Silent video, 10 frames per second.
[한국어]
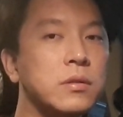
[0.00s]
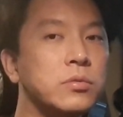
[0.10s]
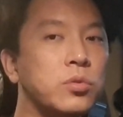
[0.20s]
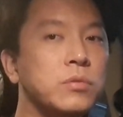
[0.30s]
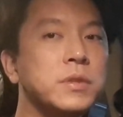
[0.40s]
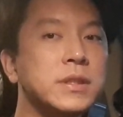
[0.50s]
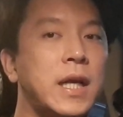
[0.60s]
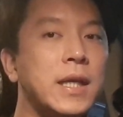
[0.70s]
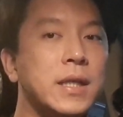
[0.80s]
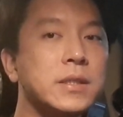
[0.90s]
조금씩
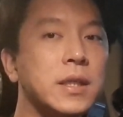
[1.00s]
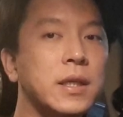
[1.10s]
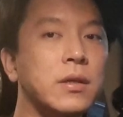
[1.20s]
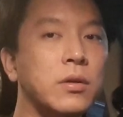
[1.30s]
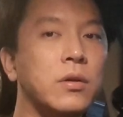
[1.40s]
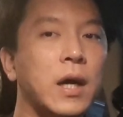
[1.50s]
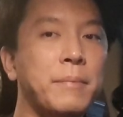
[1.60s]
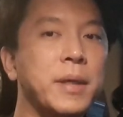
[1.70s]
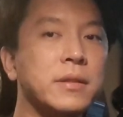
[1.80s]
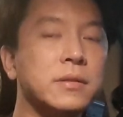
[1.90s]
차이가 있잖아요.
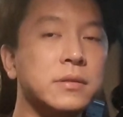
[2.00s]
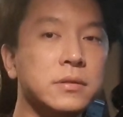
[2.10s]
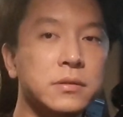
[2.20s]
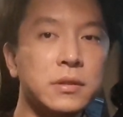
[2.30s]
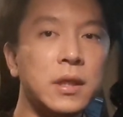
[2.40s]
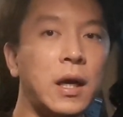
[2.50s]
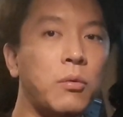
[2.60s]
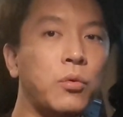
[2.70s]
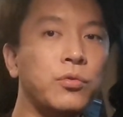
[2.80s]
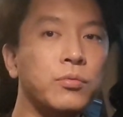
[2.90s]
아파트 각
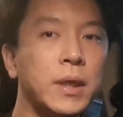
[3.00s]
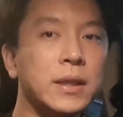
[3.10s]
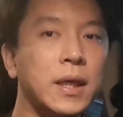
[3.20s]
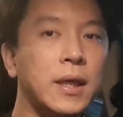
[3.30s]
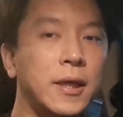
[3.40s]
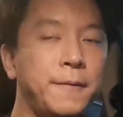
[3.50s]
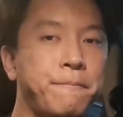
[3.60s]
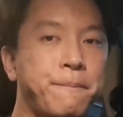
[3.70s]
호수마다.